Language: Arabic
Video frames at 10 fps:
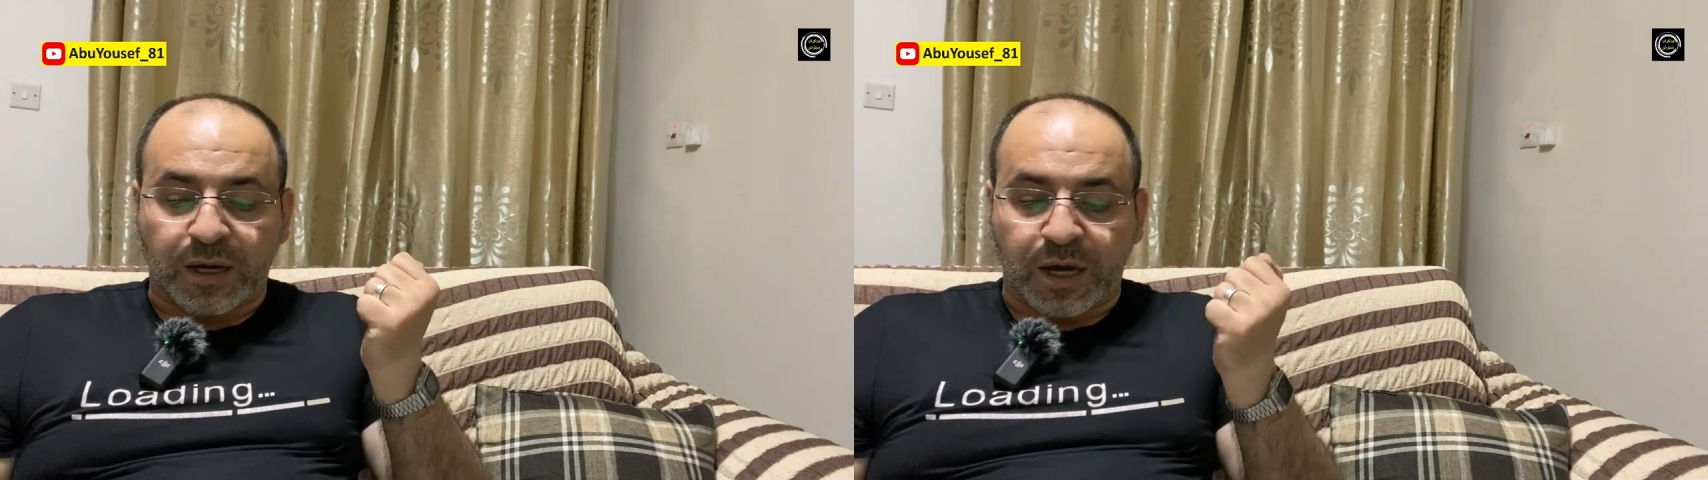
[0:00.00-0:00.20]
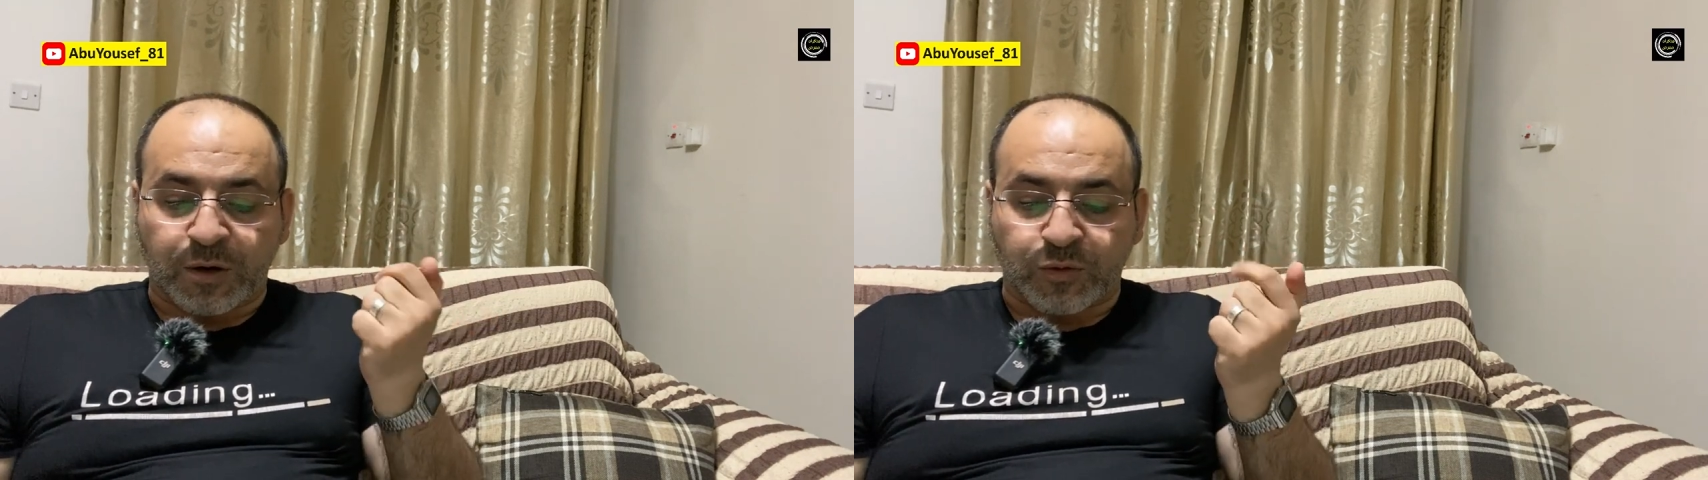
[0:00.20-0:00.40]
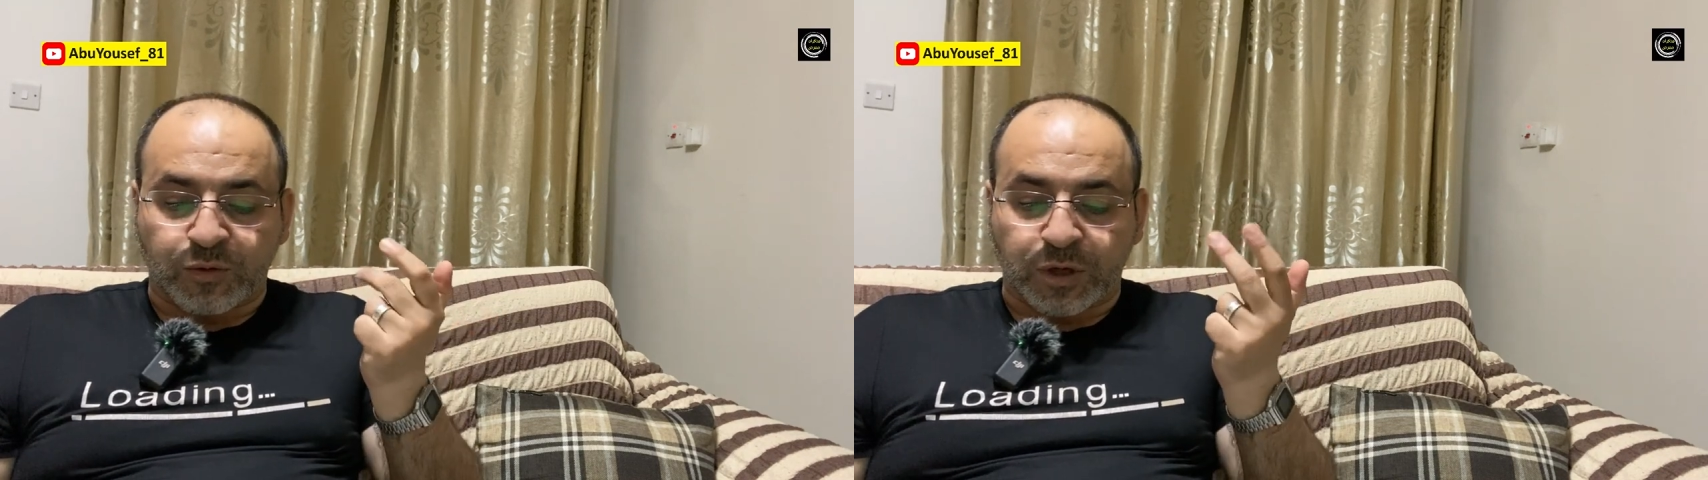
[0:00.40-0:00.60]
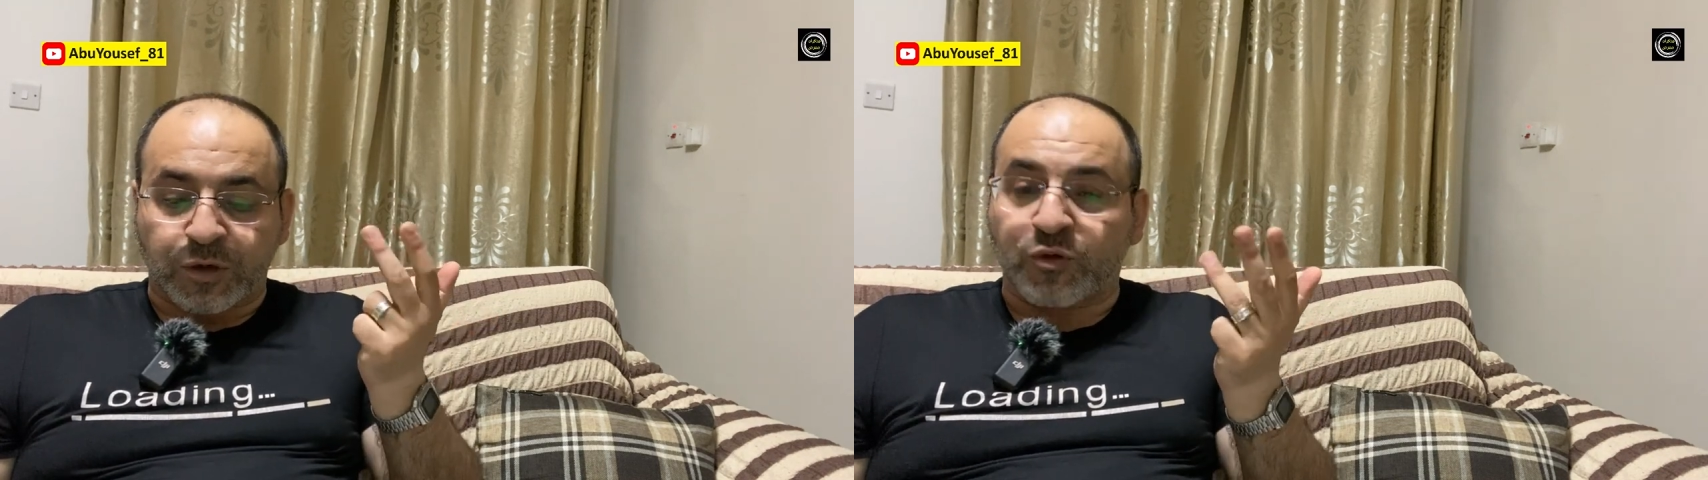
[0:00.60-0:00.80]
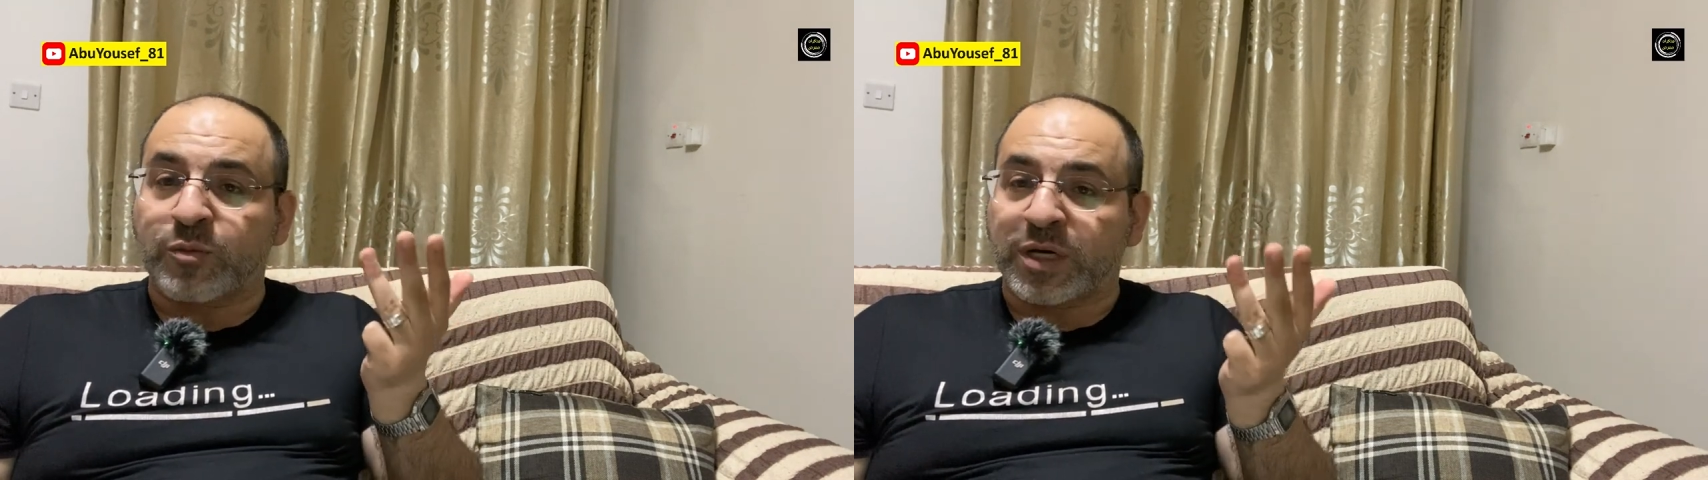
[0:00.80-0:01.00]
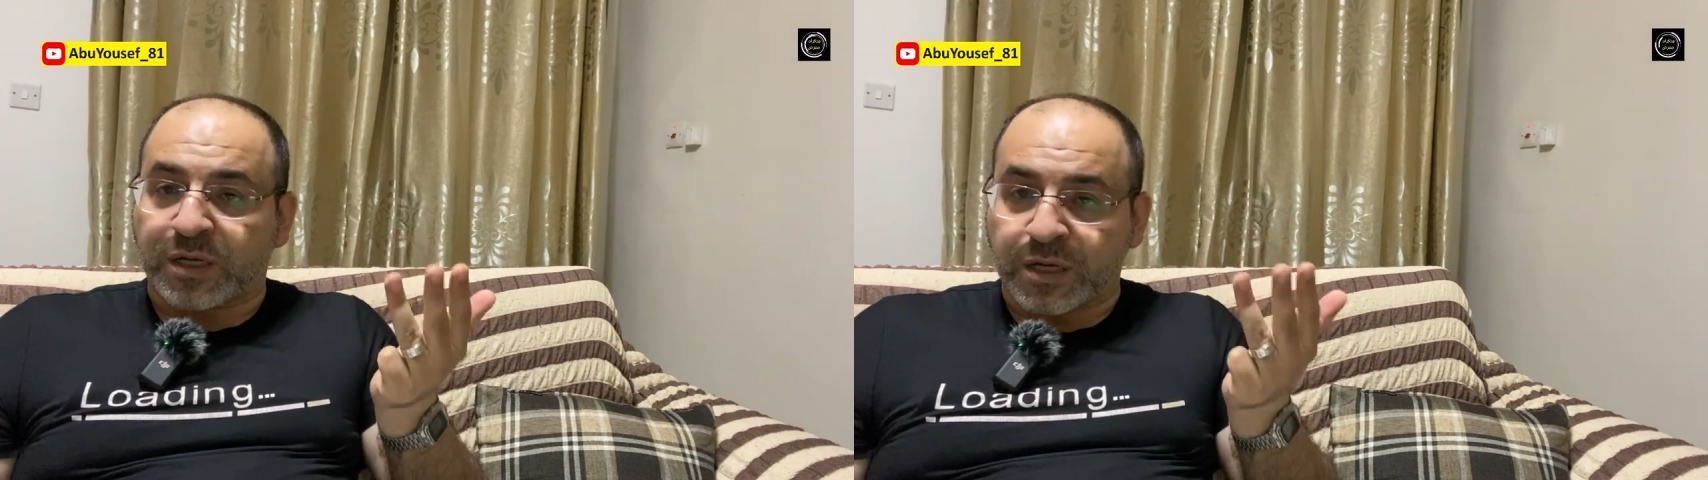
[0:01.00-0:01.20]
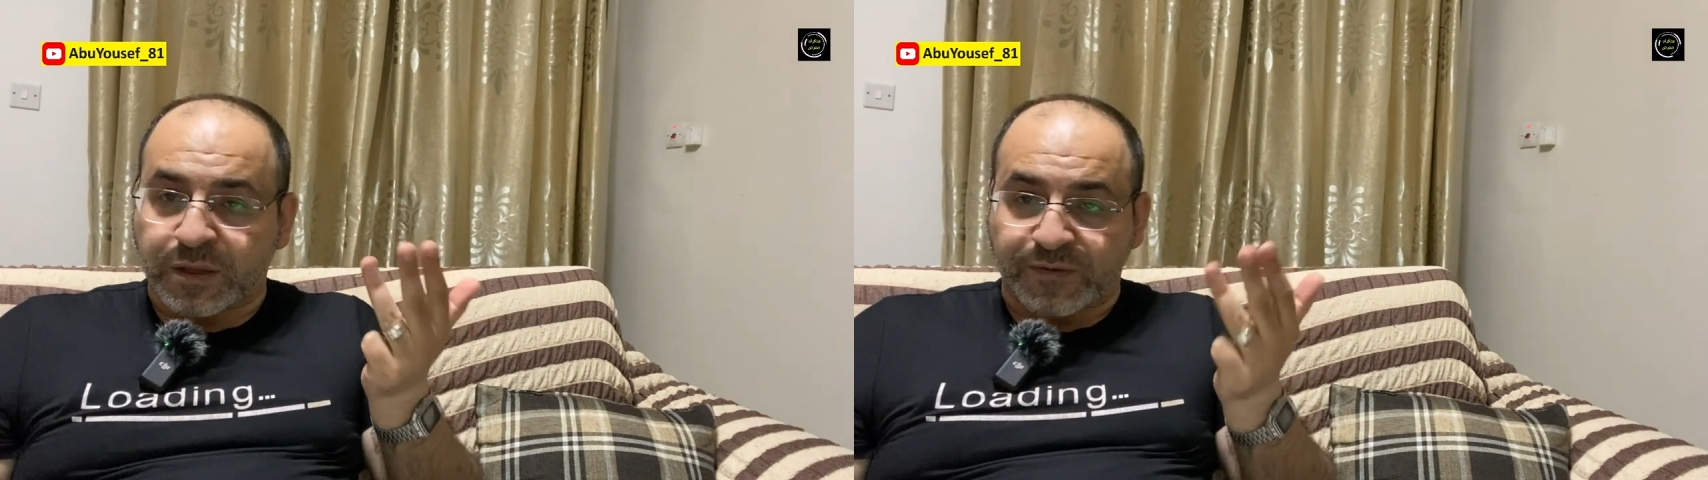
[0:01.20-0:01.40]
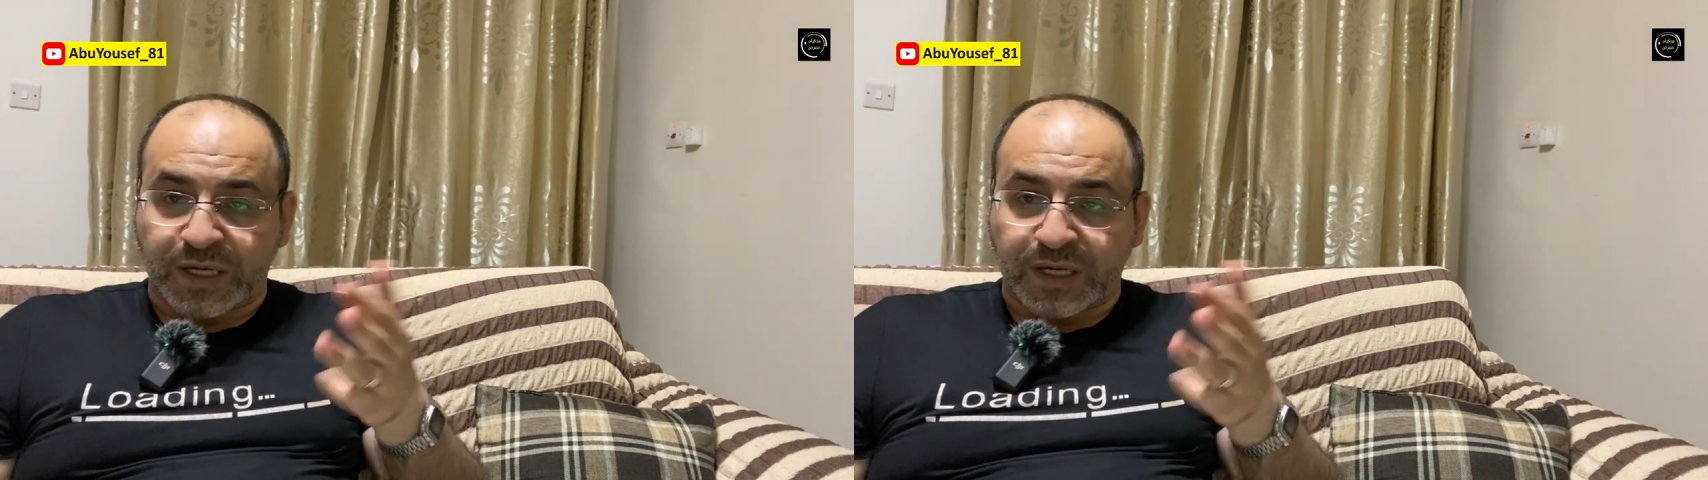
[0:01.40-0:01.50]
أو الومن هيلث في